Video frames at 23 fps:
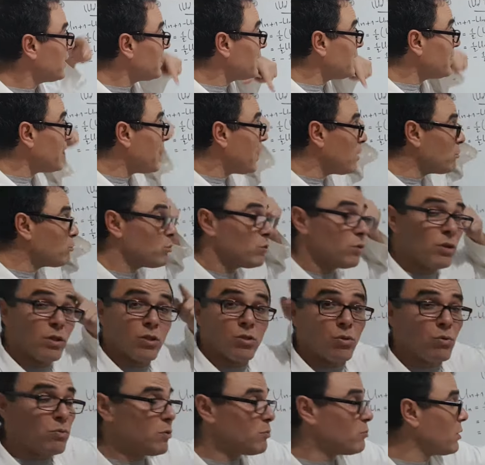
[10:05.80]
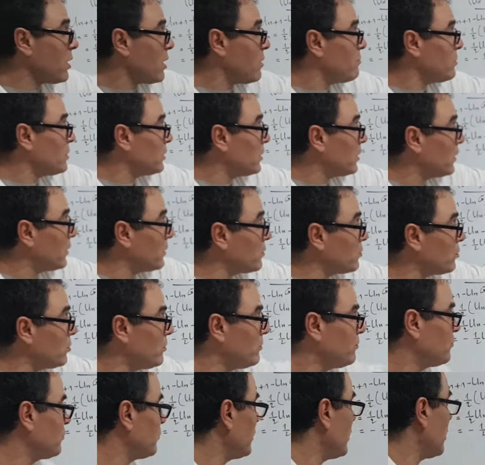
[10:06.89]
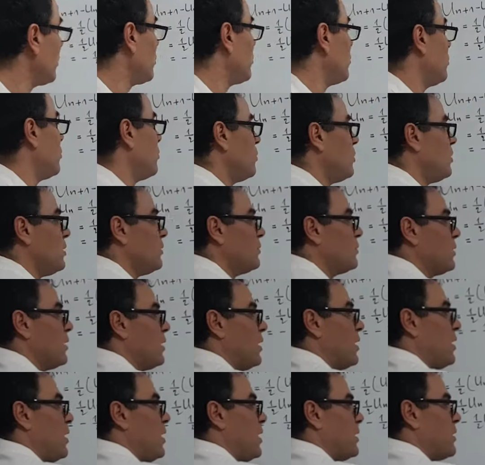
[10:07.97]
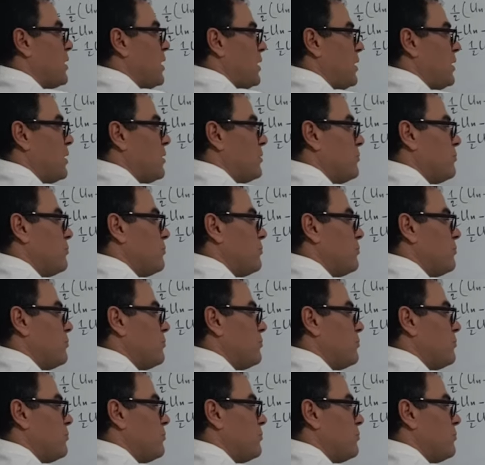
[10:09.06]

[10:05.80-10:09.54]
نعاود نرجعوا للبرهان بالتراجع نقول لدينا